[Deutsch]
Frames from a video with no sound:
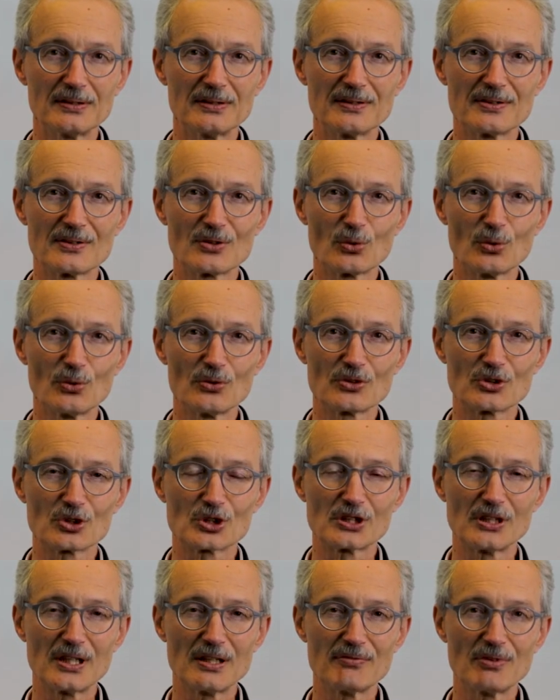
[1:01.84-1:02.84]
ihren Sohn so
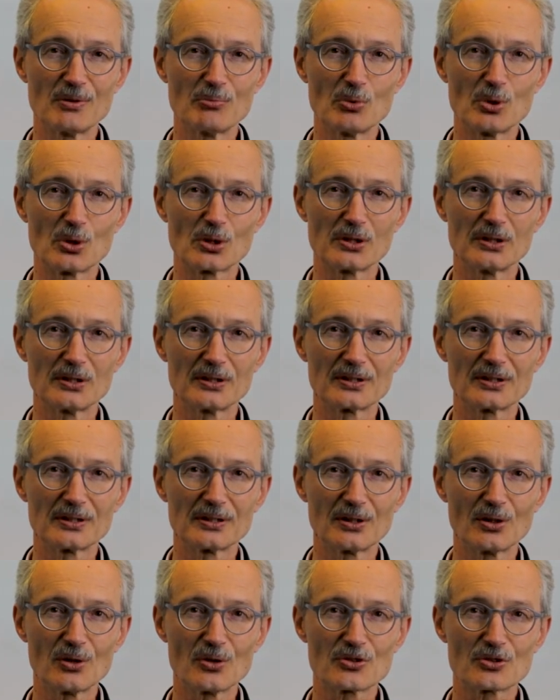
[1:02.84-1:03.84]
schnell wie möglich
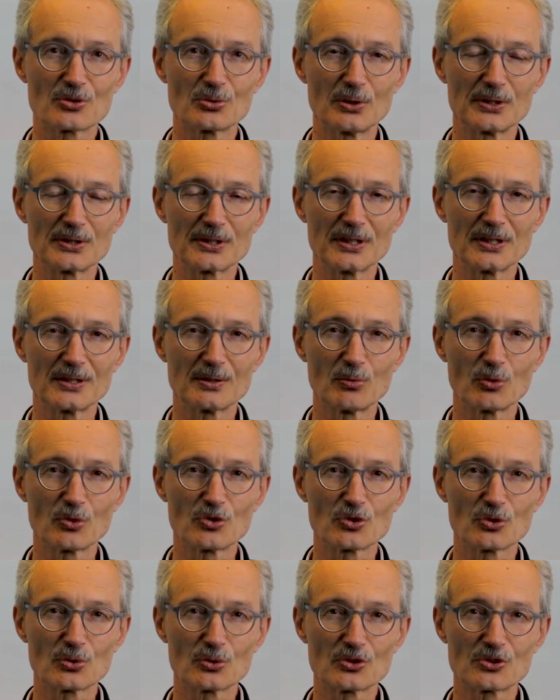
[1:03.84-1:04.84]
aus Guantanamo
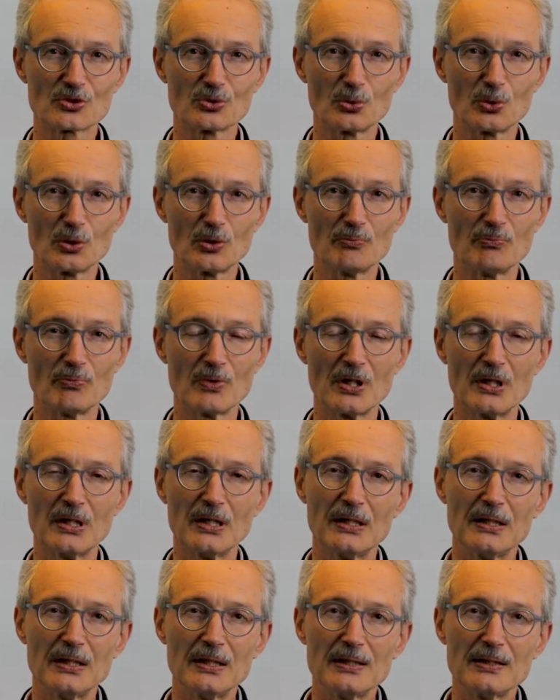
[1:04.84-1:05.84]
zurückzuholen.
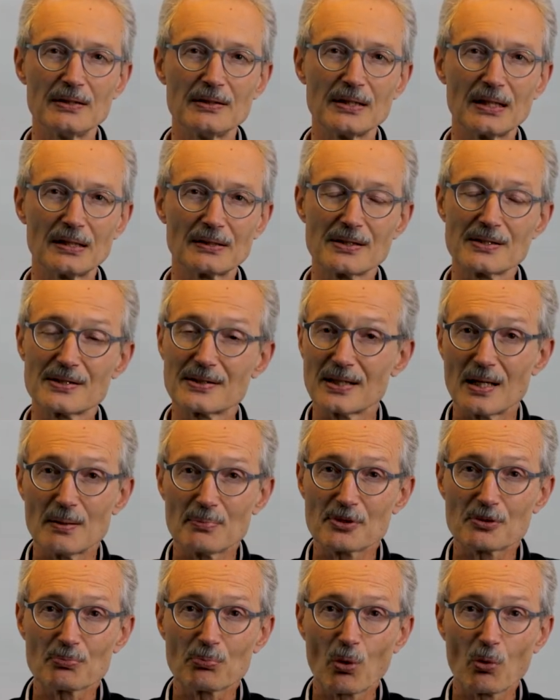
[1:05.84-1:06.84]
Sie hatte es
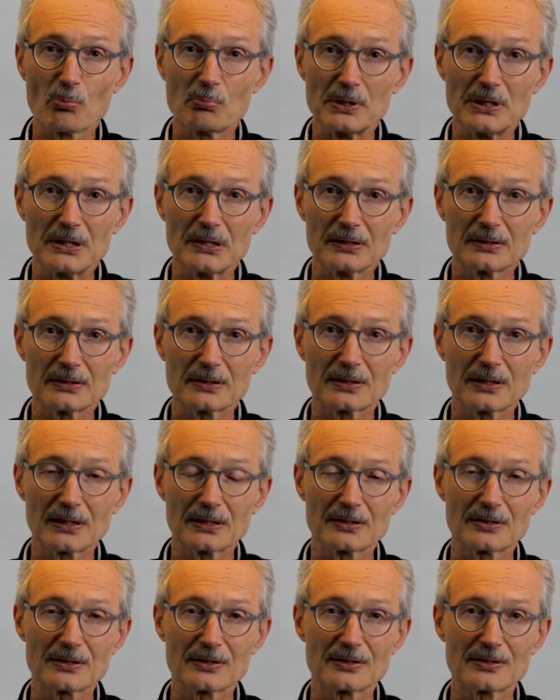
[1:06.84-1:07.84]
selbst probiert,
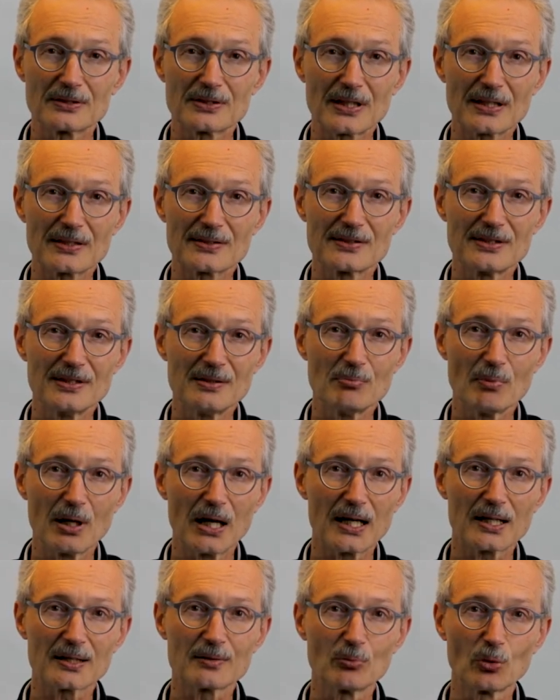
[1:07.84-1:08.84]
hat sechs, sieben,
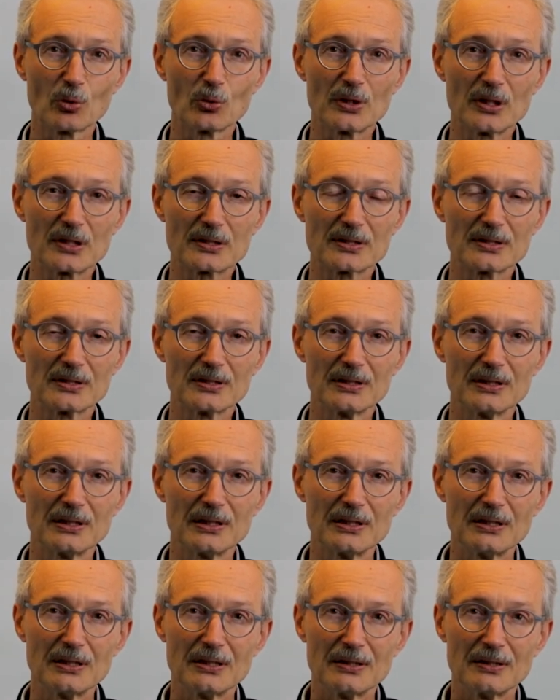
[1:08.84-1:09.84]
acht Monate
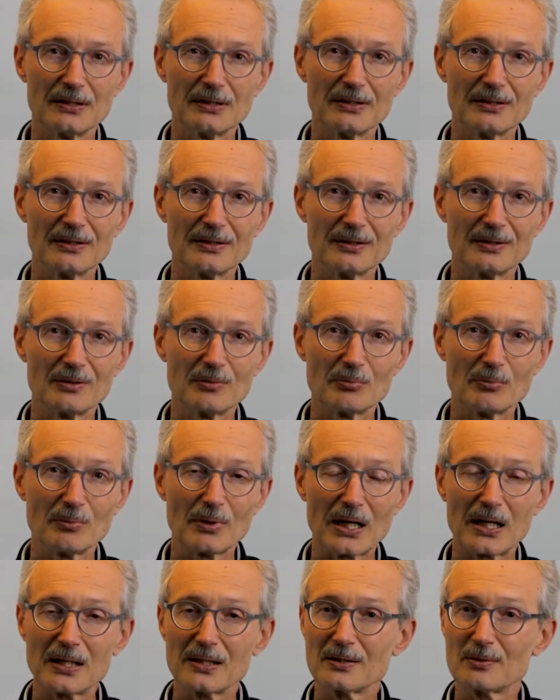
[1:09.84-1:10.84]
ähm,
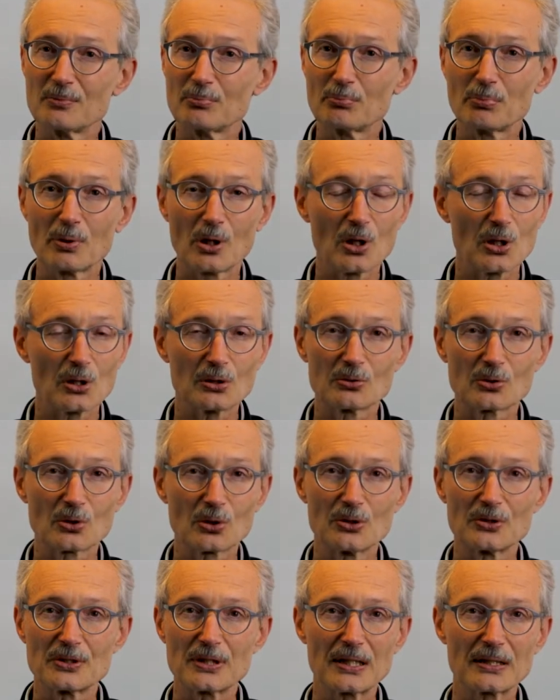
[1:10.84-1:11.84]
alle Behörden
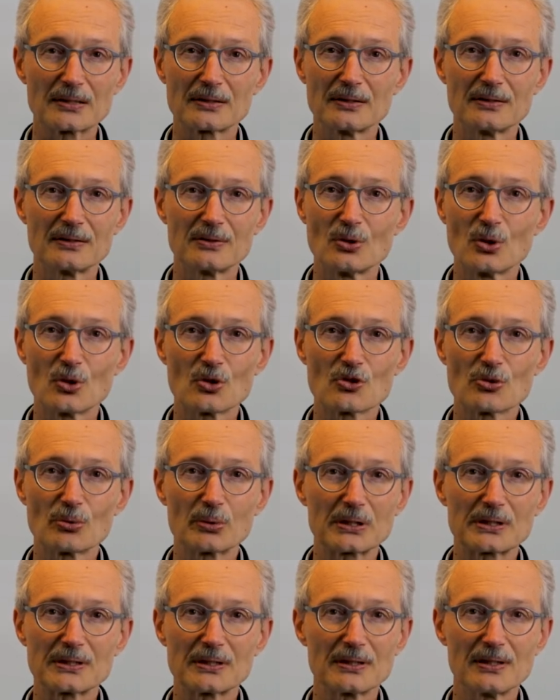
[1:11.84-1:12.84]
kontaktet, nirgendwo
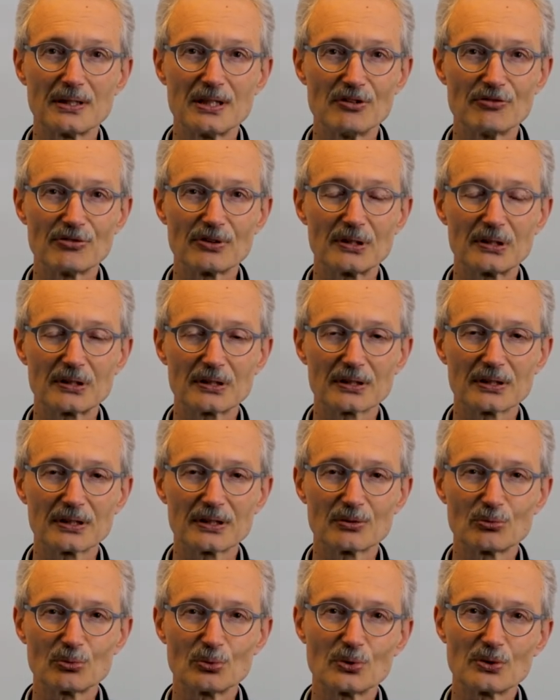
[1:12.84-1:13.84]
richtige Hilfe
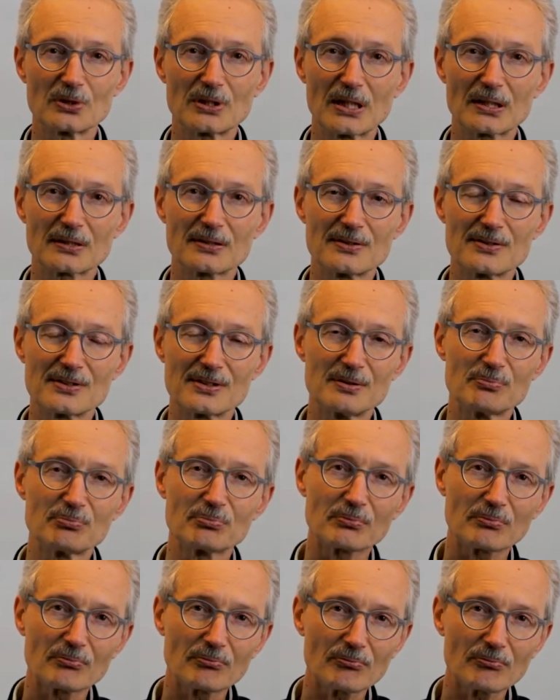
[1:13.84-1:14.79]
gekriegt. Nun dachte sie,